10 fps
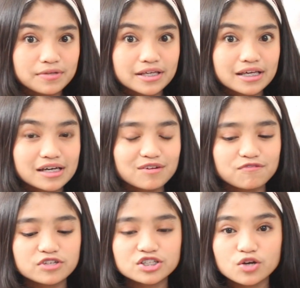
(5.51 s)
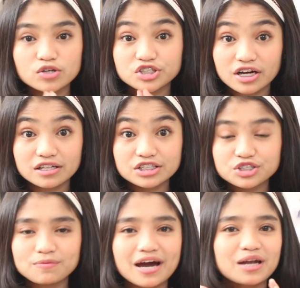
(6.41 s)
bikin video
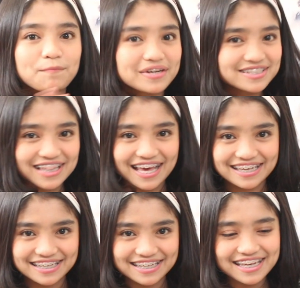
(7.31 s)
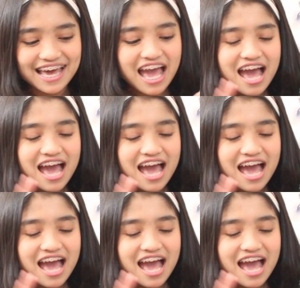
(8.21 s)
challenge makan pedes lagi